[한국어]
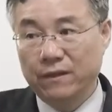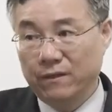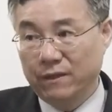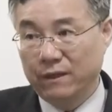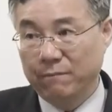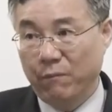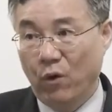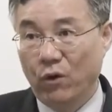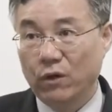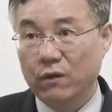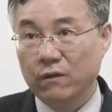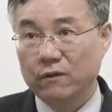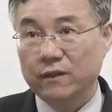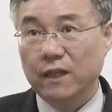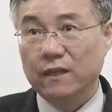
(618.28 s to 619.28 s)
이렇게
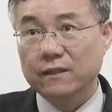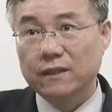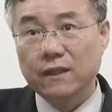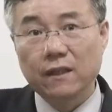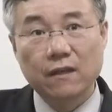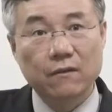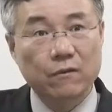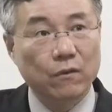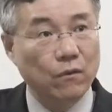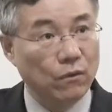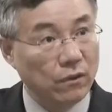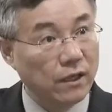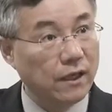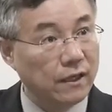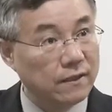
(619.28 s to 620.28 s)
먹이를 딱 채갖고
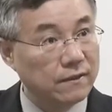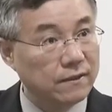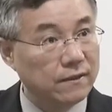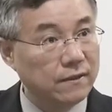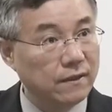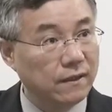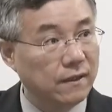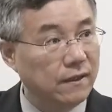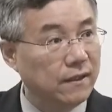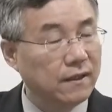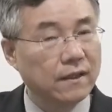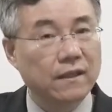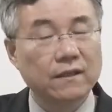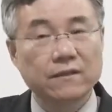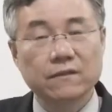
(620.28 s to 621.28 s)
올라가듯이
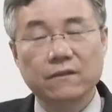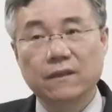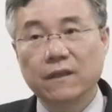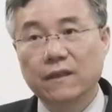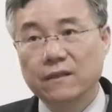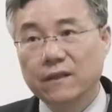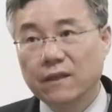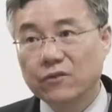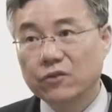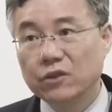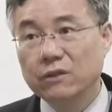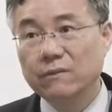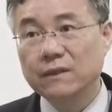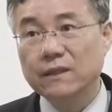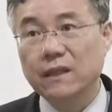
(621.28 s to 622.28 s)
그래서
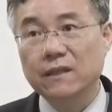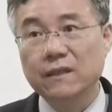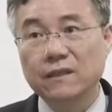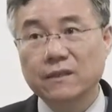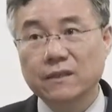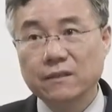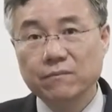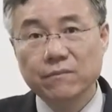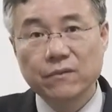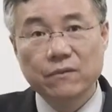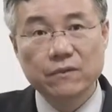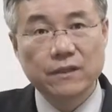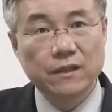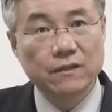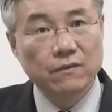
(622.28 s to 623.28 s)
예수님이 자기의
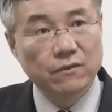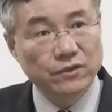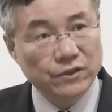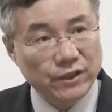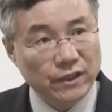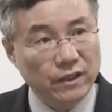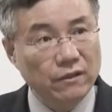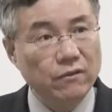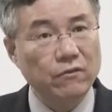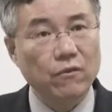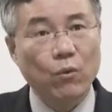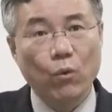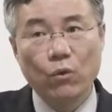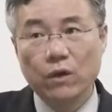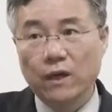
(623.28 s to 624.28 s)
신부를 데리고
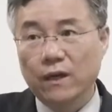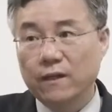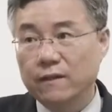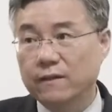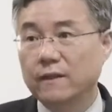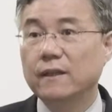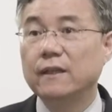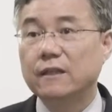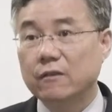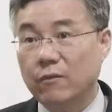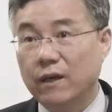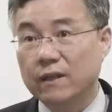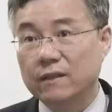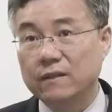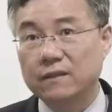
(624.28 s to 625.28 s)
채고 올라가는
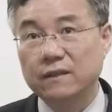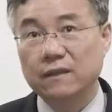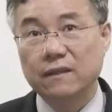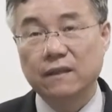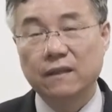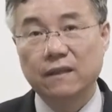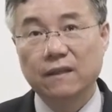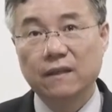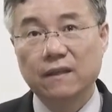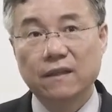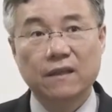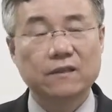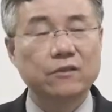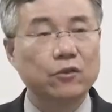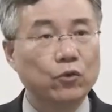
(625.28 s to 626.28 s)
그와 같은 일.
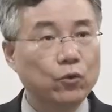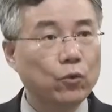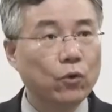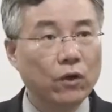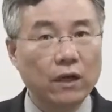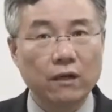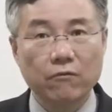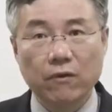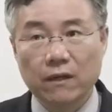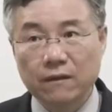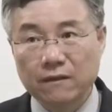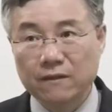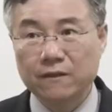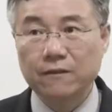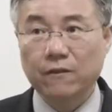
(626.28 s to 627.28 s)
그래서 휴거라고 하는
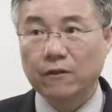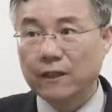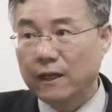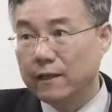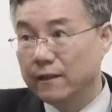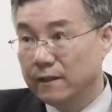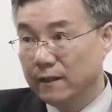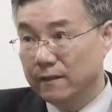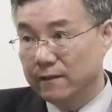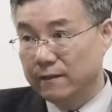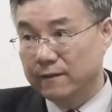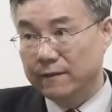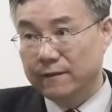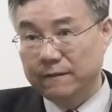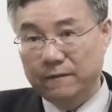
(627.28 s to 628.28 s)
건 끌어당긴다는
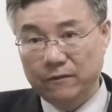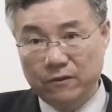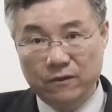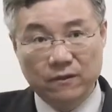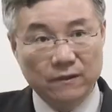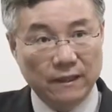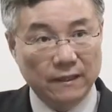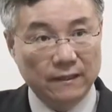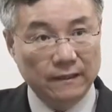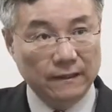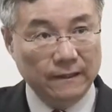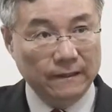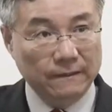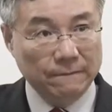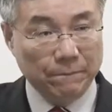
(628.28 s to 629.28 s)
뜻이에요.
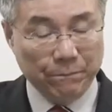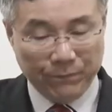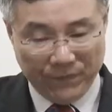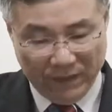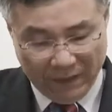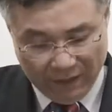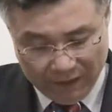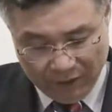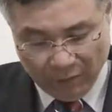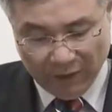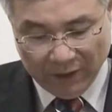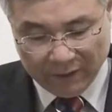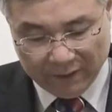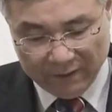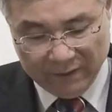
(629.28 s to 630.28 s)
끌어당긴다. 예,
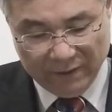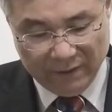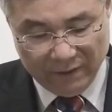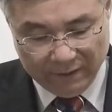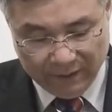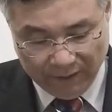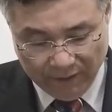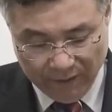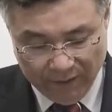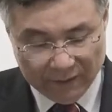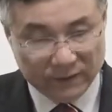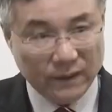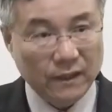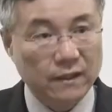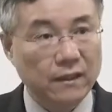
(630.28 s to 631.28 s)
이와 같은 일이 이제
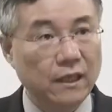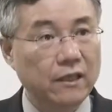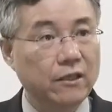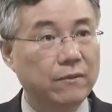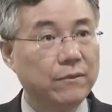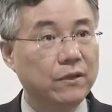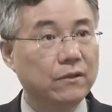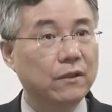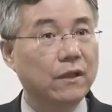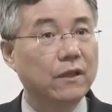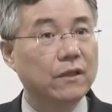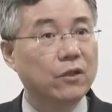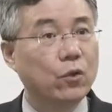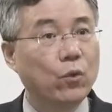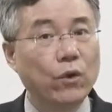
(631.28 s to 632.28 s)
생기게 되면
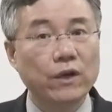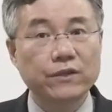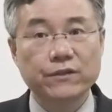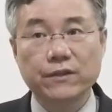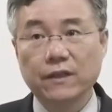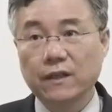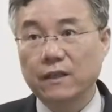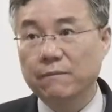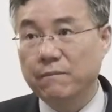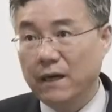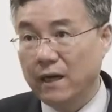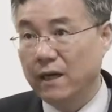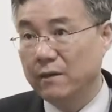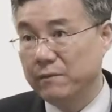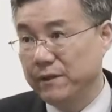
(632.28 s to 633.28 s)
교회 시대가
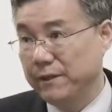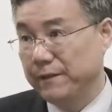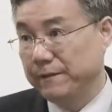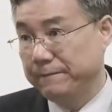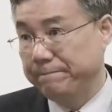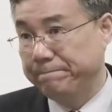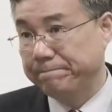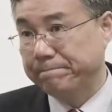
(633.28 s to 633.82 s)
마감이 돼요.